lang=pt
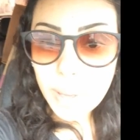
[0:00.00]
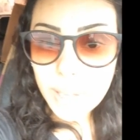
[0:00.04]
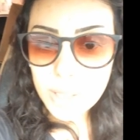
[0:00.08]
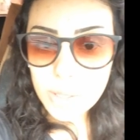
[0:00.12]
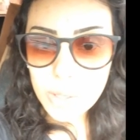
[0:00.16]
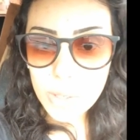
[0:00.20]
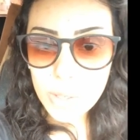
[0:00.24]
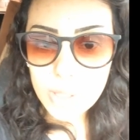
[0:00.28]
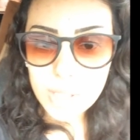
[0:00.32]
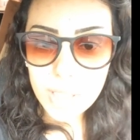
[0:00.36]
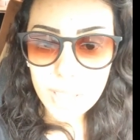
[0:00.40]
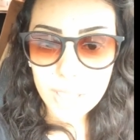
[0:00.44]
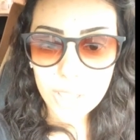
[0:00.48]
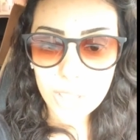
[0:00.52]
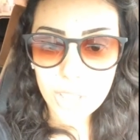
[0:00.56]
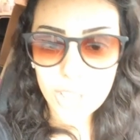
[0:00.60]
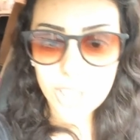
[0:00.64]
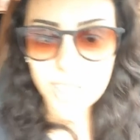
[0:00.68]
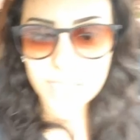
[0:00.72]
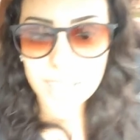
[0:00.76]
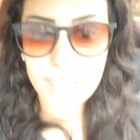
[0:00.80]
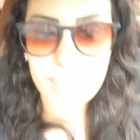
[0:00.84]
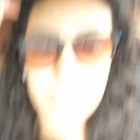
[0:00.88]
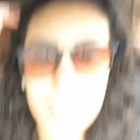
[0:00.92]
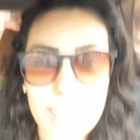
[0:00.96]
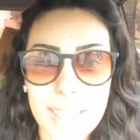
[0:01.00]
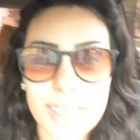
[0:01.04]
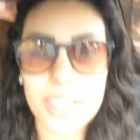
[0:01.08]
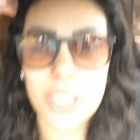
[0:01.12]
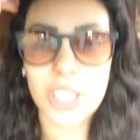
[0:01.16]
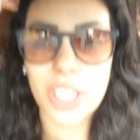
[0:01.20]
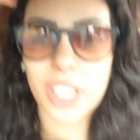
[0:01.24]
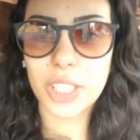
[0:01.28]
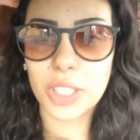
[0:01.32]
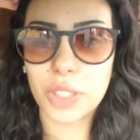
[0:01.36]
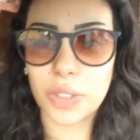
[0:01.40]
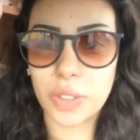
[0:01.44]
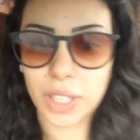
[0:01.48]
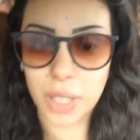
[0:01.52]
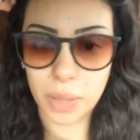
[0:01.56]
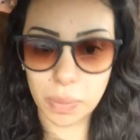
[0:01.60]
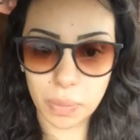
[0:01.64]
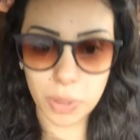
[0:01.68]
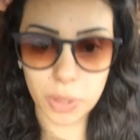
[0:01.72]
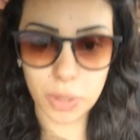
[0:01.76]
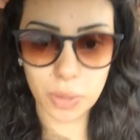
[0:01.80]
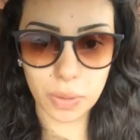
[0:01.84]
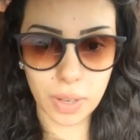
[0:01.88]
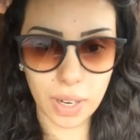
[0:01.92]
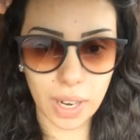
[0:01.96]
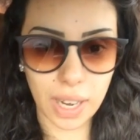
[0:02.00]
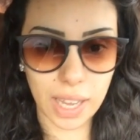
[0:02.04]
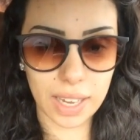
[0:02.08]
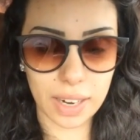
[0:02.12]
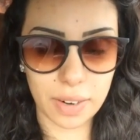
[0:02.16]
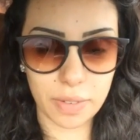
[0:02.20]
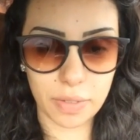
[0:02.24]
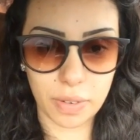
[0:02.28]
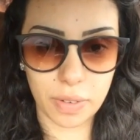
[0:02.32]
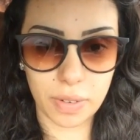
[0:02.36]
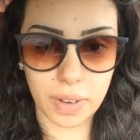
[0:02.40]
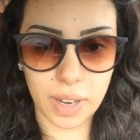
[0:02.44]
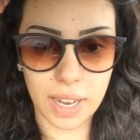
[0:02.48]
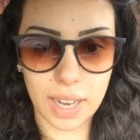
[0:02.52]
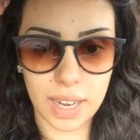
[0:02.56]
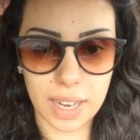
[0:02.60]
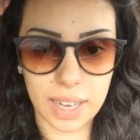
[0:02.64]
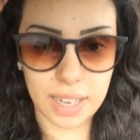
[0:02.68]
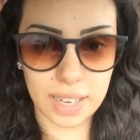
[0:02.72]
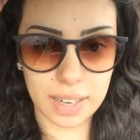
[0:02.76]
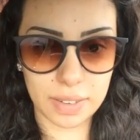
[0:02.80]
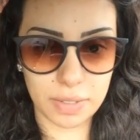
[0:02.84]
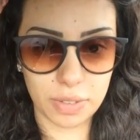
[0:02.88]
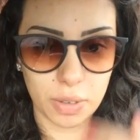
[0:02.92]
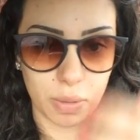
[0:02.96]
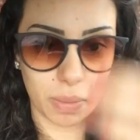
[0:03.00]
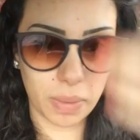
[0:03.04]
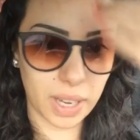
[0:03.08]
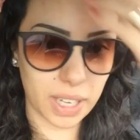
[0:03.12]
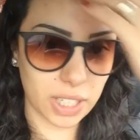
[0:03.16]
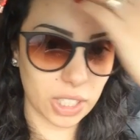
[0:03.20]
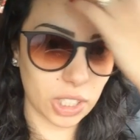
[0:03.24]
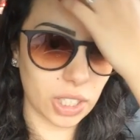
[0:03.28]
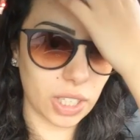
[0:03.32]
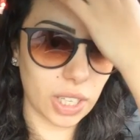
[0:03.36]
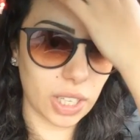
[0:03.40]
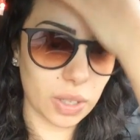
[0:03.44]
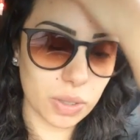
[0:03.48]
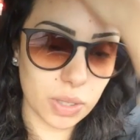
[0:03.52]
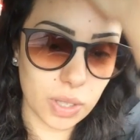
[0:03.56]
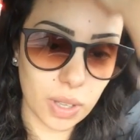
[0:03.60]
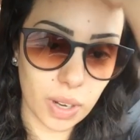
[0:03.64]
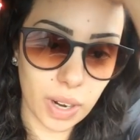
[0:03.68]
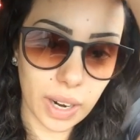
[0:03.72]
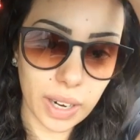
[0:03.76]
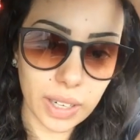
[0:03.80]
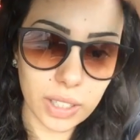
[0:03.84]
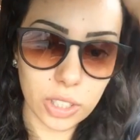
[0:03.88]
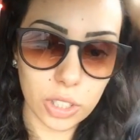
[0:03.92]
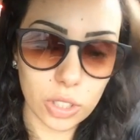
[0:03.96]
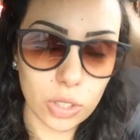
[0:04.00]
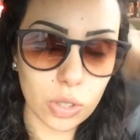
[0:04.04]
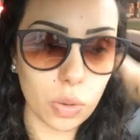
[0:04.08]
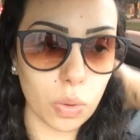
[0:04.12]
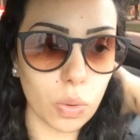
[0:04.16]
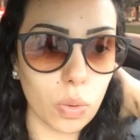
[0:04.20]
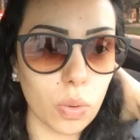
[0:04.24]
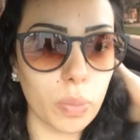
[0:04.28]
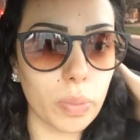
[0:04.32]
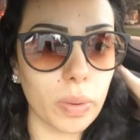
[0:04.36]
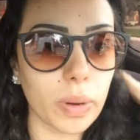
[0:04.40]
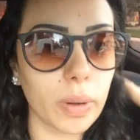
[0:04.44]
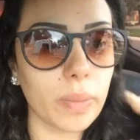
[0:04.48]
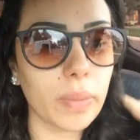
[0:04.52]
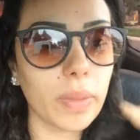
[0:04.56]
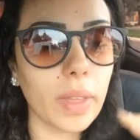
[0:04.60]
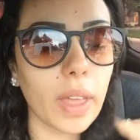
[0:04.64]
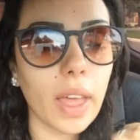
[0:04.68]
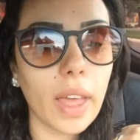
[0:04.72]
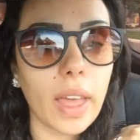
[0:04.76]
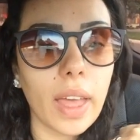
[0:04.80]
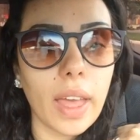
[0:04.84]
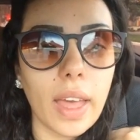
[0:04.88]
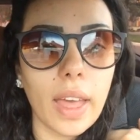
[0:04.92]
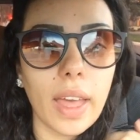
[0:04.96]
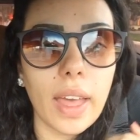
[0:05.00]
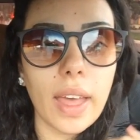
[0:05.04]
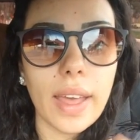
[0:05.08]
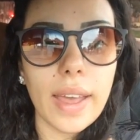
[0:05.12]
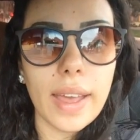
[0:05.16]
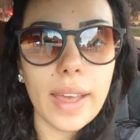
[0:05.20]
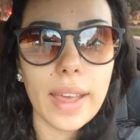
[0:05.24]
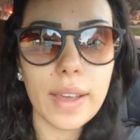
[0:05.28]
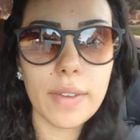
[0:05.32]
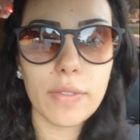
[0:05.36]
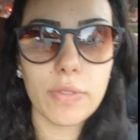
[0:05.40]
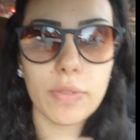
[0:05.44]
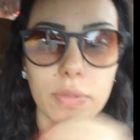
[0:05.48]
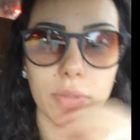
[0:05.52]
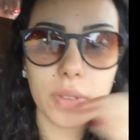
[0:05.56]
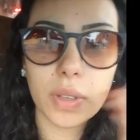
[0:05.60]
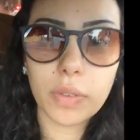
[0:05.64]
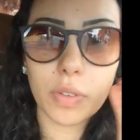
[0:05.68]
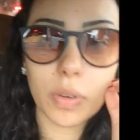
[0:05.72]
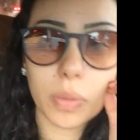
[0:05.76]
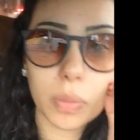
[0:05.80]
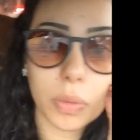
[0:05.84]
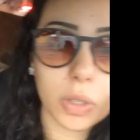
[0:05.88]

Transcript: bem sucedida. Gente, fica muito clara a filmagem no né, celular, desculpa. É, não foi